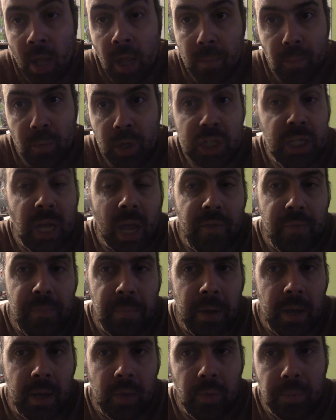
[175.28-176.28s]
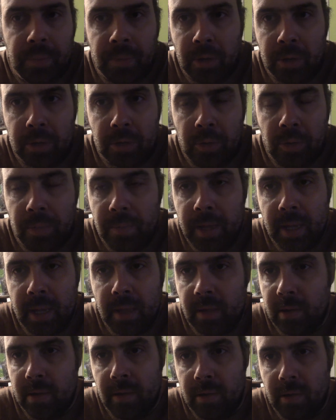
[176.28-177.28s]
Moi, j'arrive pas à comprendre. Le
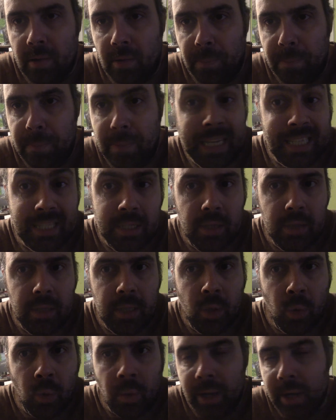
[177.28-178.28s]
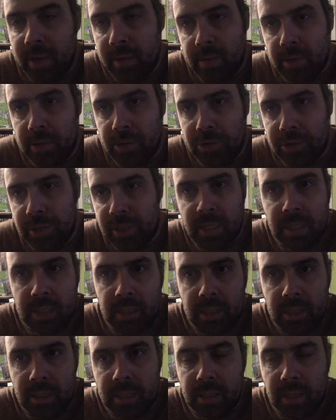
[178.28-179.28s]
mec, euh, personne n'y croit dans ce qu'il
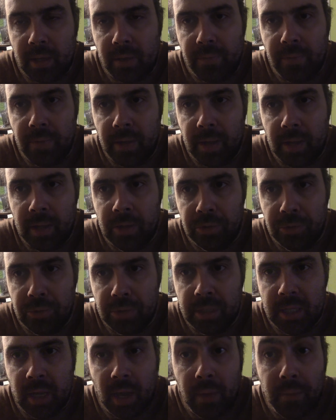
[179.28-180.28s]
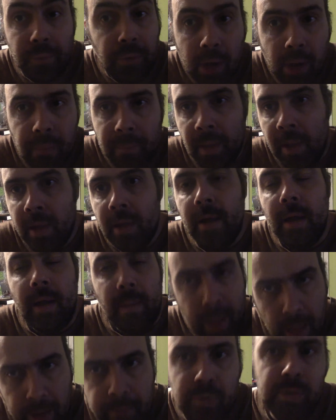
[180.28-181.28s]
dit, ce qu'il fait, dans toutes ses réformes
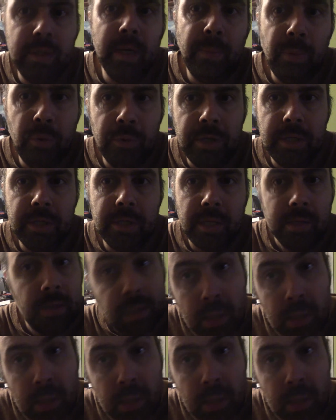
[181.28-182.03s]
et vous applaudissez.